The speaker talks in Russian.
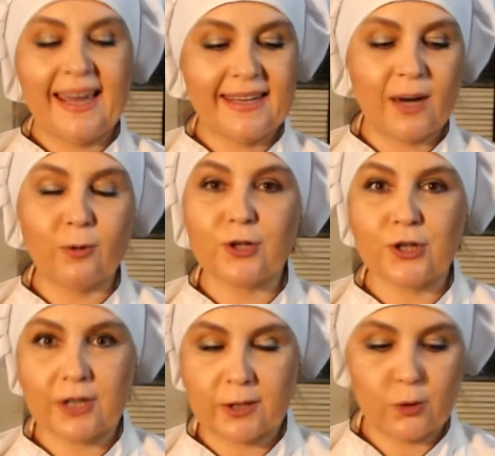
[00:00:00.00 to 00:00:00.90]
Я
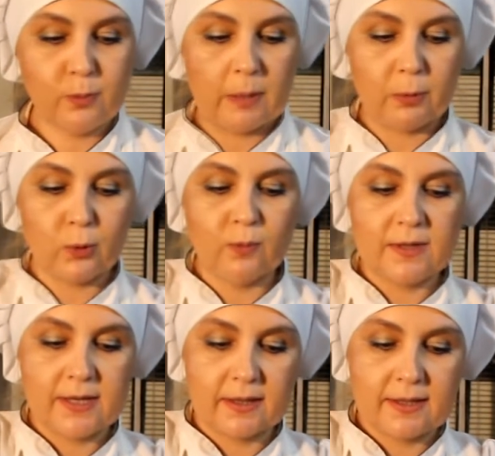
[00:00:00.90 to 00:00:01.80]
очень хочу
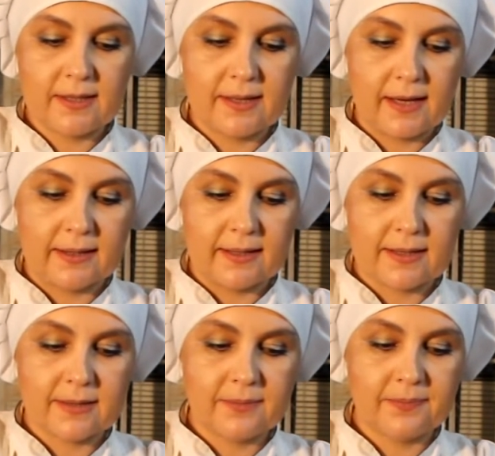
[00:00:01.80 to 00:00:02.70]
попробовать этот
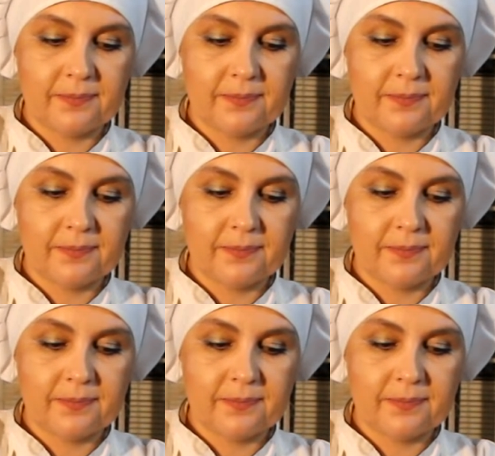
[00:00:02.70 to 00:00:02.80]
деликатес.